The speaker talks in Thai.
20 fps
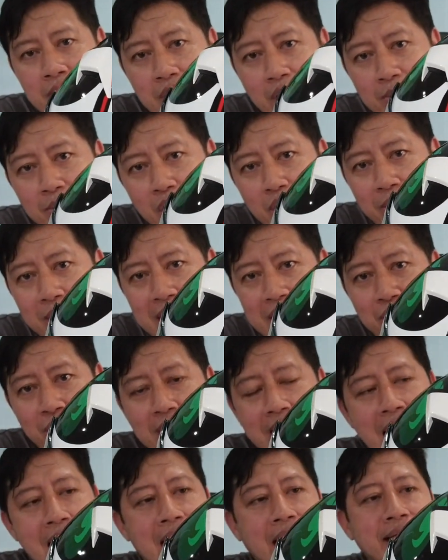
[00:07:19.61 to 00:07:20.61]
ต้องบอกว่าล
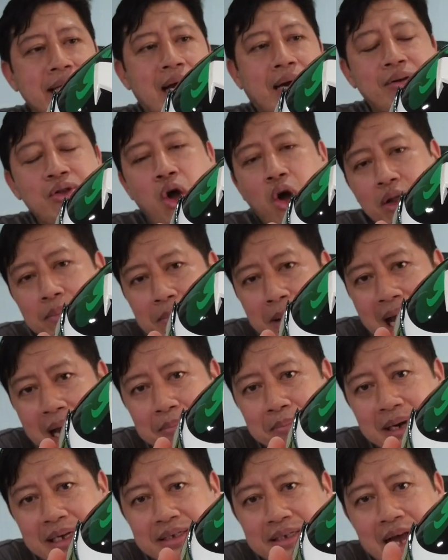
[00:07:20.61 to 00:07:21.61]
วดลายเนี่ยเขาถอดแบ
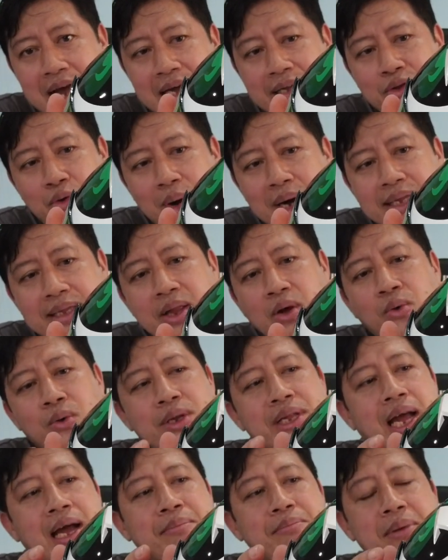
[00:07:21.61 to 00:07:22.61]
บมาจากตัวการ์ตู
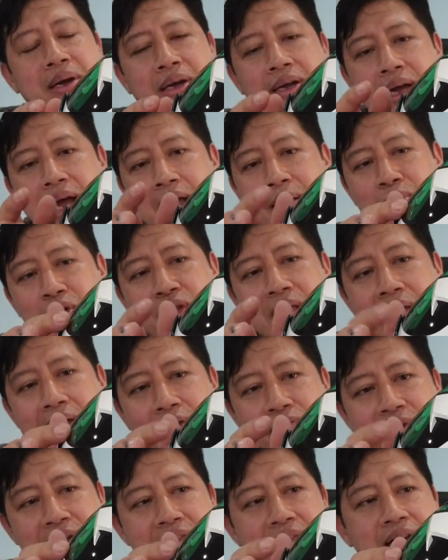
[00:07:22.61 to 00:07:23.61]
นนะครับไอ้มดแด
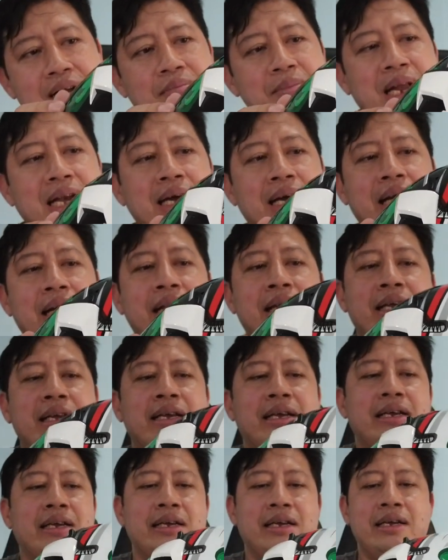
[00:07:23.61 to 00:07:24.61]
ง V1 มาเลย
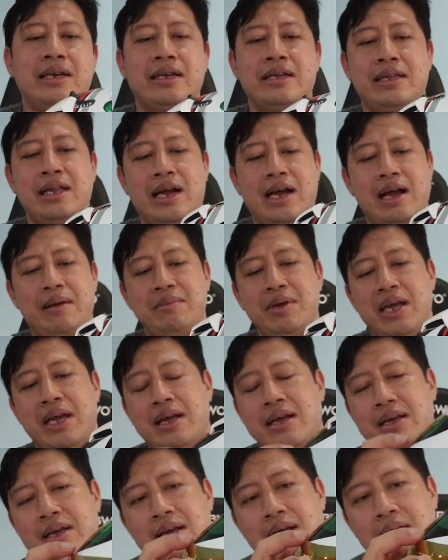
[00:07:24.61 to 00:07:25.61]
นะครับนี่
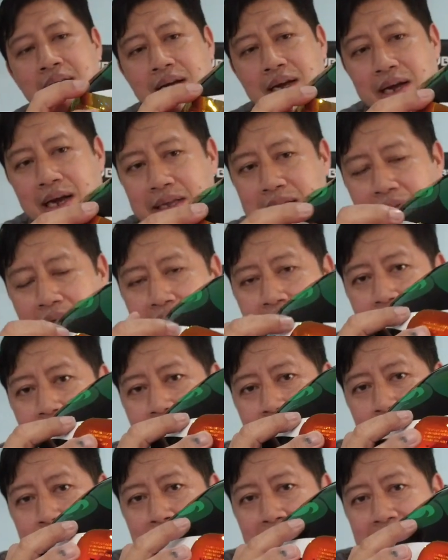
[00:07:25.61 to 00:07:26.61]
อันนี้ก็
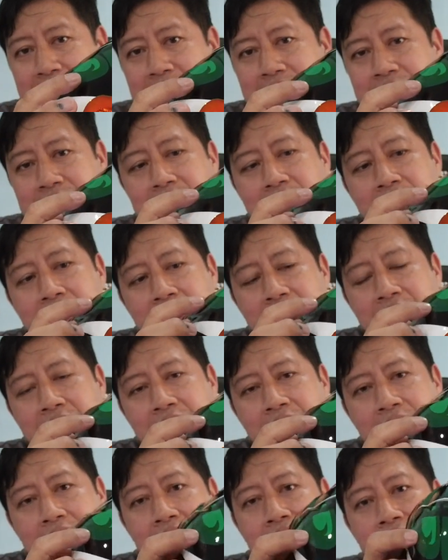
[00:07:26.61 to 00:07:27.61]
จะเป็นสี
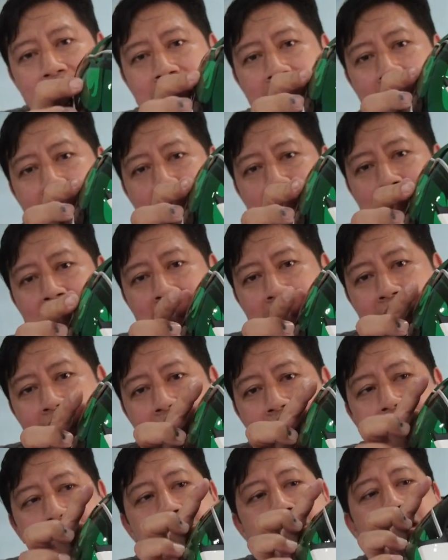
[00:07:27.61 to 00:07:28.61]
นะครับ
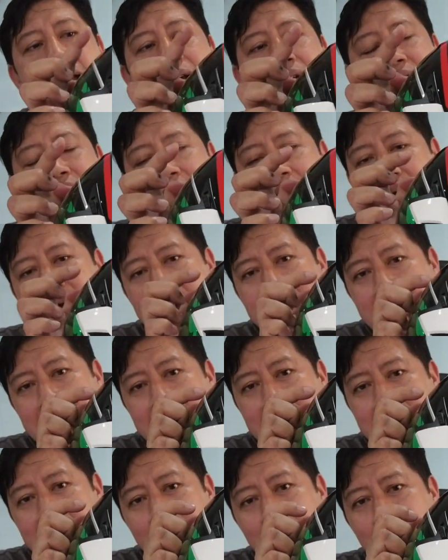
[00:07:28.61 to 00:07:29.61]
เนี่ย สี
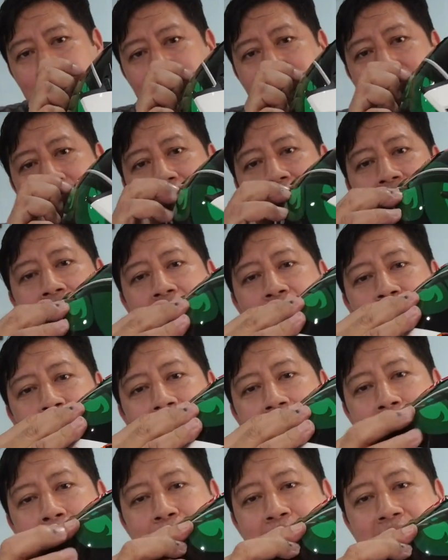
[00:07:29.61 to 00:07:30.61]
ขาว เขียว
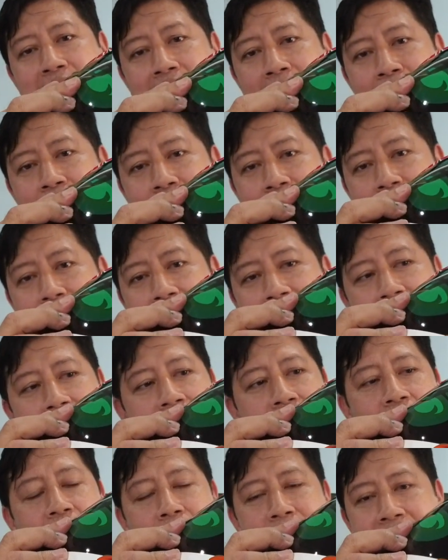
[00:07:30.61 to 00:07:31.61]
ดำนะครับ
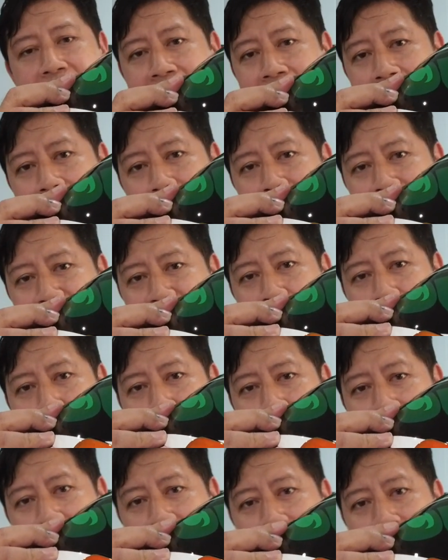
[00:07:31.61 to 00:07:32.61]
แล้วก็มีแดงผสม
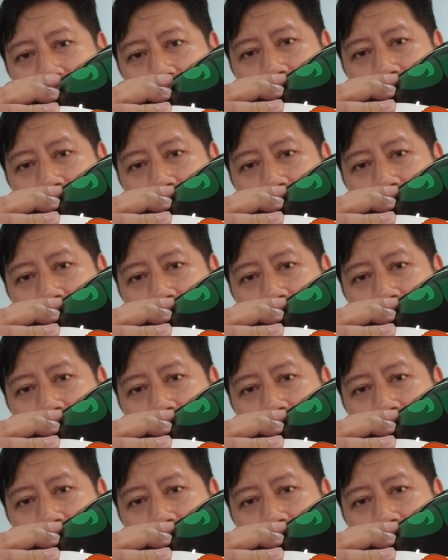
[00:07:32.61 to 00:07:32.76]
มา